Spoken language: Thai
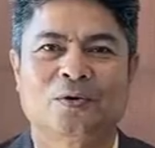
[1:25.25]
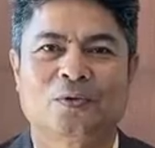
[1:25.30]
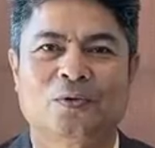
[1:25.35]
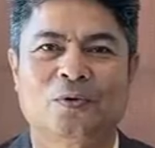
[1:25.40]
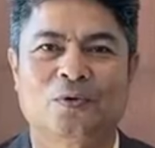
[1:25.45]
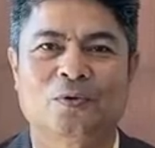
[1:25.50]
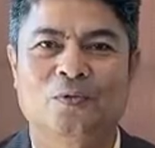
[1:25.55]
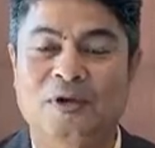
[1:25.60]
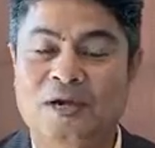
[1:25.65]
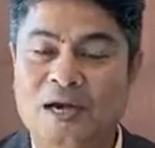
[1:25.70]

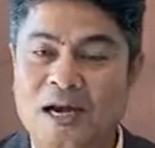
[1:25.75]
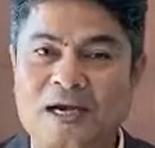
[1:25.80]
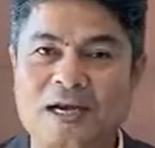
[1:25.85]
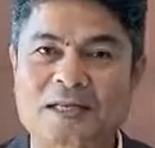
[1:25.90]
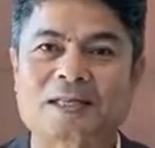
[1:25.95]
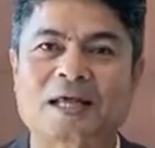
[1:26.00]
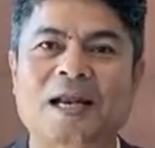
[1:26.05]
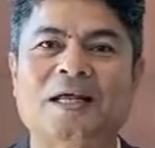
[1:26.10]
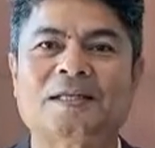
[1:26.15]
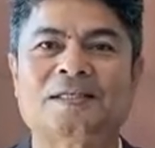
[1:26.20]
คุณวิรัติ
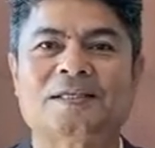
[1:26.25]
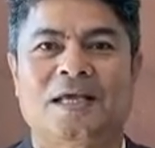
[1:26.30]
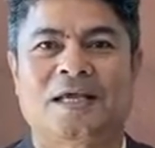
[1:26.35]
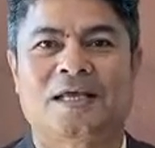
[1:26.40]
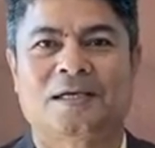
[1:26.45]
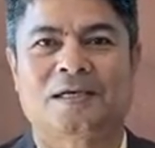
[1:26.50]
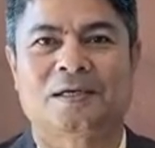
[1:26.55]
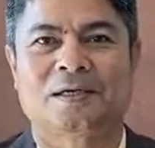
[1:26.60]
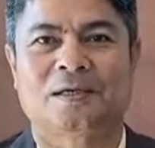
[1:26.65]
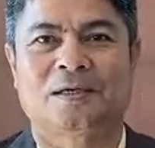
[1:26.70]
รัตนเส
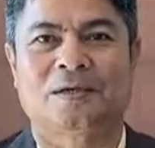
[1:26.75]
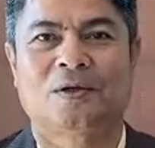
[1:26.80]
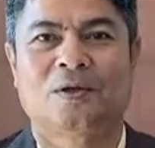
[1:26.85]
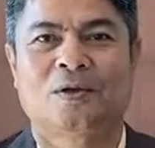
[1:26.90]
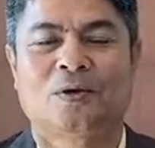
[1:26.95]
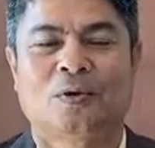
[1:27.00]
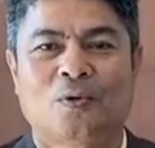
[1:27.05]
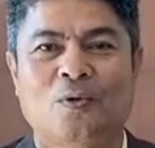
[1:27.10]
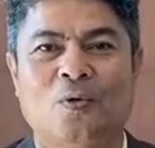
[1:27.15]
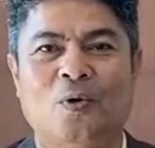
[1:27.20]
ถ
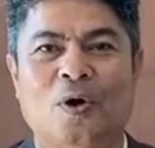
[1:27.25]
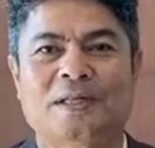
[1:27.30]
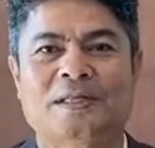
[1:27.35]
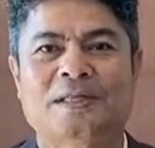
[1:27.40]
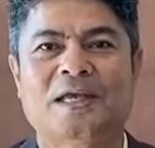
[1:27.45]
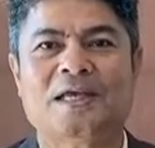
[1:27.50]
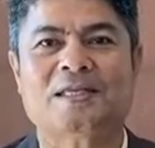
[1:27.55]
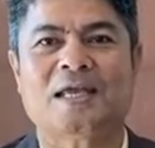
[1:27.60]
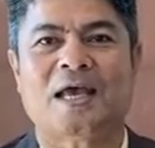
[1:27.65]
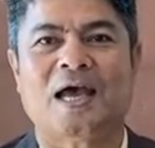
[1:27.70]
ควร
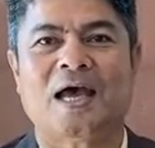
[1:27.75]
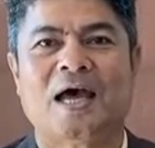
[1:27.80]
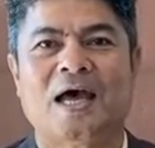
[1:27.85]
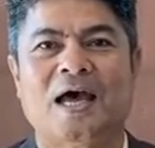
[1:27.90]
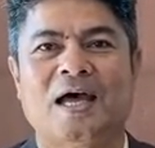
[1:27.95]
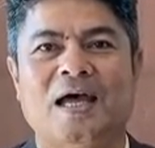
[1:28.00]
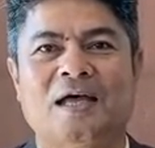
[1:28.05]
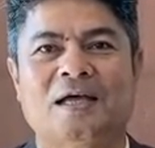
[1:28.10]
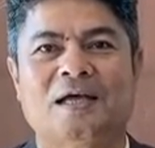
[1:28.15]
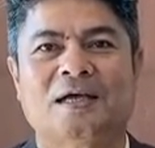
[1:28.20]
ที่จะ
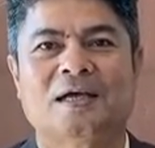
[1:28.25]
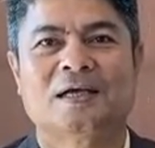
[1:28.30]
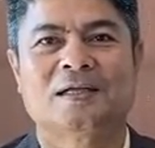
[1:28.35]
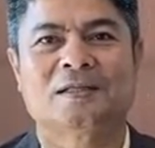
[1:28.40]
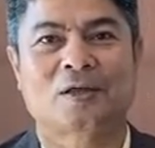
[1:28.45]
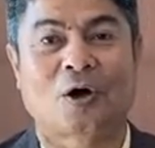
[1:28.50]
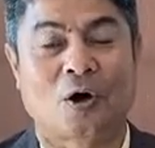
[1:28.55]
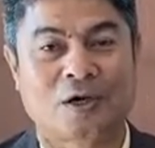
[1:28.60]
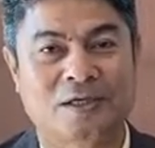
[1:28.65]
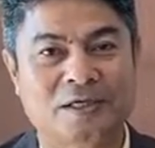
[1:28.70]

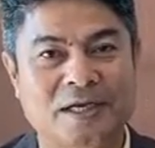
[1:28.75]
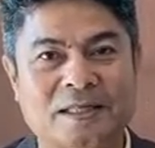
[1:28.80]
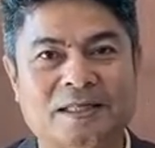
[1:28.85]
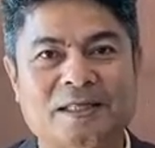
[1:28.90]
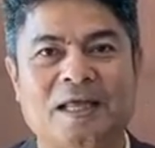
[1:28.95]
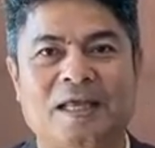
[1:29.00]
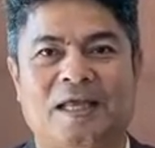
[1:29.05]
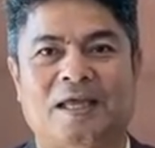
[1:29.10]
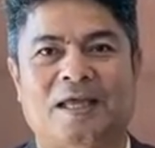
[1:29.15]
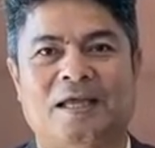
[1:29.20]
ถอนญัต
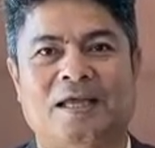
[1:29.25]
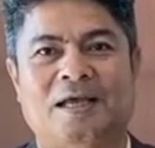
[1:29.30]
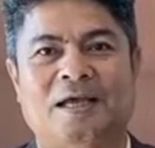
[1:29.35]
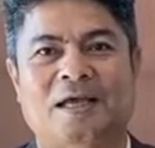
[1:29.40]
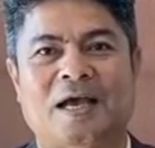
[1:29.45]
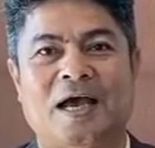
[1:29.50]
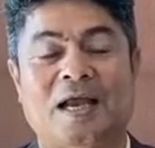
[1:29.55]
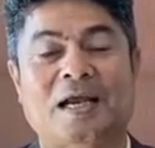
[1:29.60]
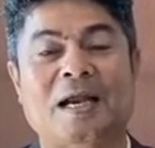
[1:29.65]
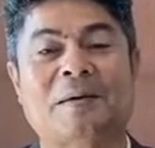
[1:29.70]
ติ
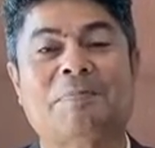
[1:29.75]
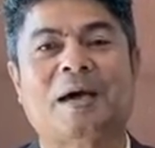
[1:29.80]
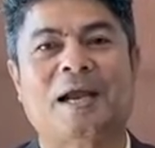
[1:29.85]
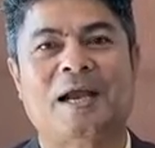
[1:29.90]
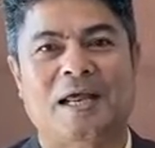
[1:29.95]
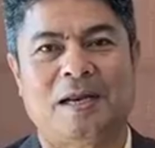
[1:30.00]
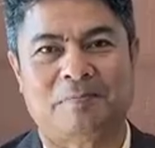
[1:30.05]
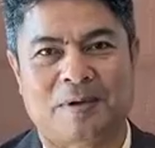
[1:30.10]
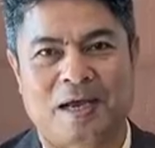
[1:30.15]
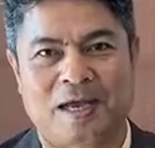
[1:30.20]
การนับคะ
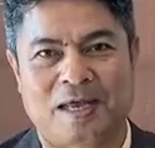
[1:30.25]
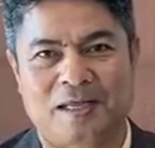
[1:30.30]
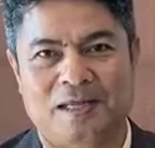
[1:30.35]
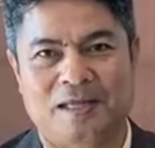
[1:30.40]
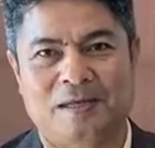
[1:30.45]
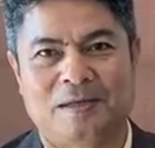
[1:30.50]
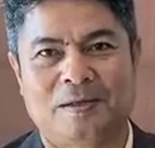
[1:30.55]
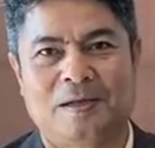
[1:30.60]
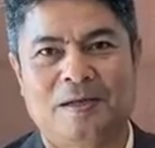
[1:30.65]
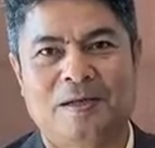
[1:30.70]
แนนใหม่
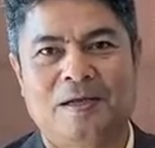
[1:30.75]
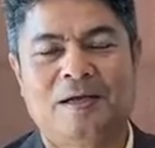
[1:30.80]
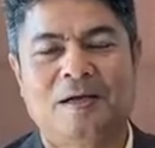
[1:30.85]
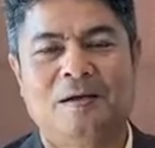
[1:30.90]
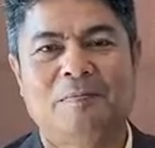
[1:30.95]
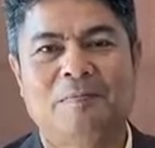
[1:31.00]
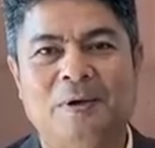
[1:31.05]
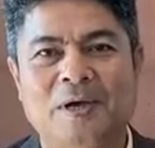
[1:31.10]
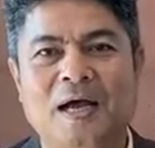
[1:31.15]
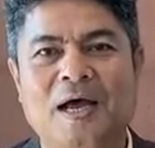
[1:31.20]

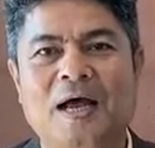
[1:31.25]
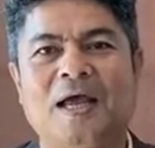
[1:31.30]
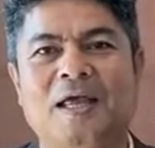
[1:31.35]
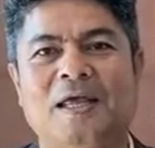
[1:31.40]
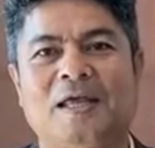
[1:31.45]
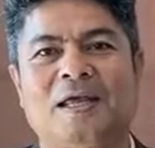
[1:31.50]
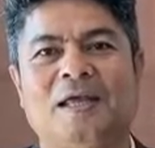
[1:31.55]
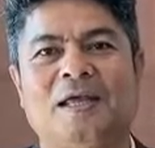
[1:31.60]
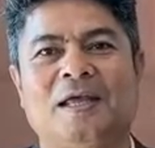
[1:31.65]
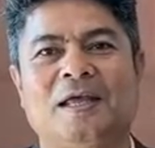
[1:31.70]
เพื่อให้
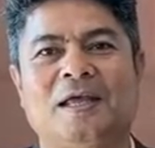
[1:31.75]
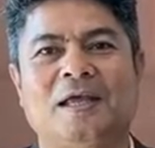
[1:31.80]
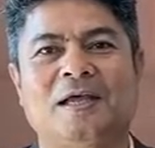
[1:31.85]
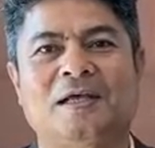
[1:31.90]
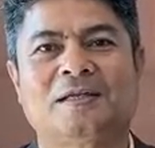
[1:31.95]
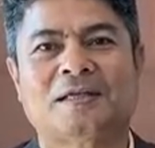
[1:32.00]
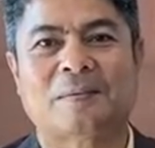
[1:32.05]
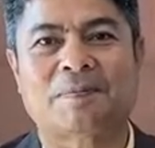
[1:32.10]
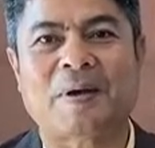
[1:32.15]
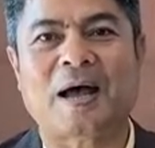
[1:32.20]

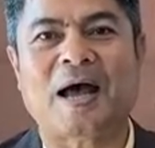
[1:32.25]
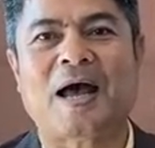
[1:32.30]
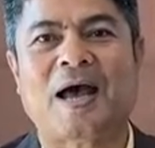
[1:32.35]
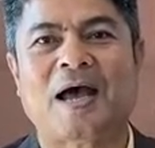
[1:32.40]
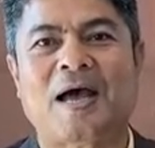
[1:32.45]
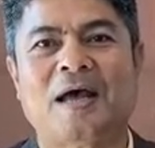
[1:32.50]
สภา